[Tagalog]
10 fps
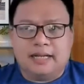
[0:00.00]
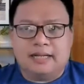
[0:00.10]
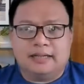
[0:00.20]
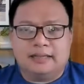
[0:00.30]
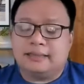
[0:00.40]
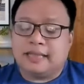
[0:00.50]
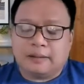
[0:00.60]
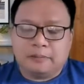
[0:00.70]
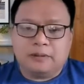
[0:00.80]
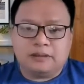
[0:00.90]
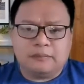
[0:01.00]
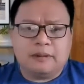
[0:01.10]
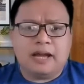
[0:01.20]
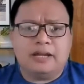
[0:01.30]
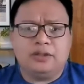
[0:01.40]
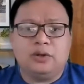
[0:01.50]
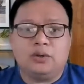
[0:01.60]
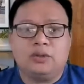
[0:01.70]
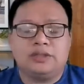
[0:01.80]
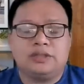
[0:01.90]
Uh, tara po, samahan niyo
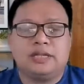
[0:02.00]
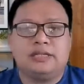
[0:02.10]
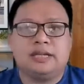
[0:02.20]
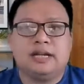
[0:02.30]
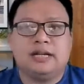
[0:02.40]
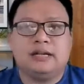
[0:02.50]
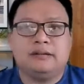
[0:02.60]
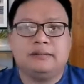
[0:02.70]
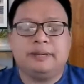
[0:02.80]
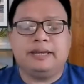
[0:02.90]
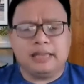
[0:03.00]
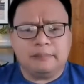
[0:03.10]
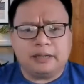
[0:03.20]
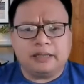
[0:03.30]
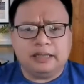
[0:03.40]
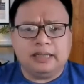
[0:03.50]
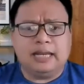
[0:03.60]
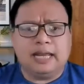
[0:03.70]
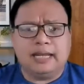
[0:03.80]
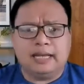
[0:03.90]
ako sa isang maikling
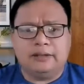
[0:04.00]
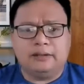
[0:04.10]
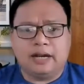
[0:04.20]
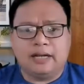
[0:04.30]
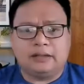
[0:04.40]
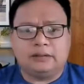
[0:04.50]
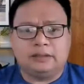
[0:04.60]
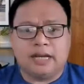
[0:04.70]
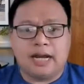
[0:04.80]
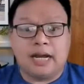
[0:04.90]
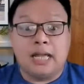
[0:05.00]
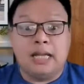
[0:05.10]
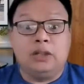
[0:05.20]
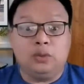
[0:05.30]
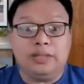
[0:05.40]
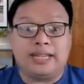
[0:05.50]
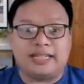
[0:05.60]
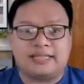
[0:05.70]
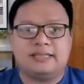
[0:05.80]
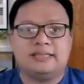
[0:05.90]
pagninilay ngayong araw ng
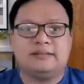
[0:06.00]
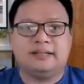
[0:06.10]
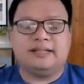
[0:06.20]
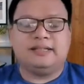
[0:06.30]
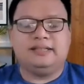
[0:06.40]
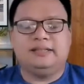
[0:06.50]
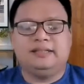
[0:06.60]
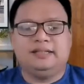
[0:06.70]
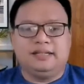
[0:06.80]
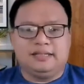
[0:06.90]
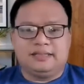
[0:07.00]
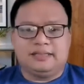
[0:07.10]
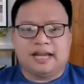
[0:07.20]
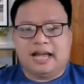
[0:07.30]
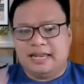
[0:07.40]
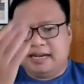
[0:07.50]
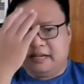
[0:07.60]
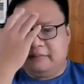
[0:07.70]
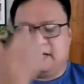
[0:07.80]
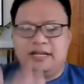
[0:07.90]
lunes. Sa
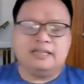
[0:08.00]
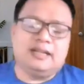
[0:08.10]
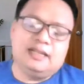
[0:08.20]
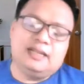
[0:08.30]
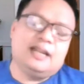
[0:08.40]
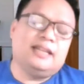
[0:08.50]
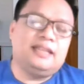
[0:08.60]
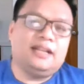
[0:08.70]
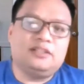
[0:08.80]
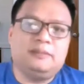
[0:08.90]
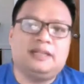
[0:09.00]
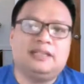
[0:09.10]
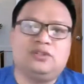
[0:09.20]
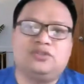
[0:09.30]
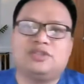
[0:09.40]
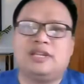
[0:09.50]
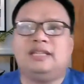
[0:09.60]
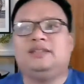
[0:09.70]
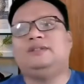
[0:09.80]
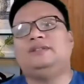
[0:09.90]
ngalan ng Ama, ng Anak at ng Espiritu
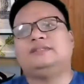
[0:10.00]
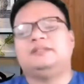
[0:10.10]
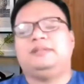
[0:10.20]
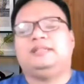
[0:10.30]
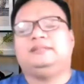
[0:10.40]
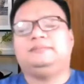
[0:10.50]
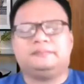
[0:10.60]
Santo. Amen.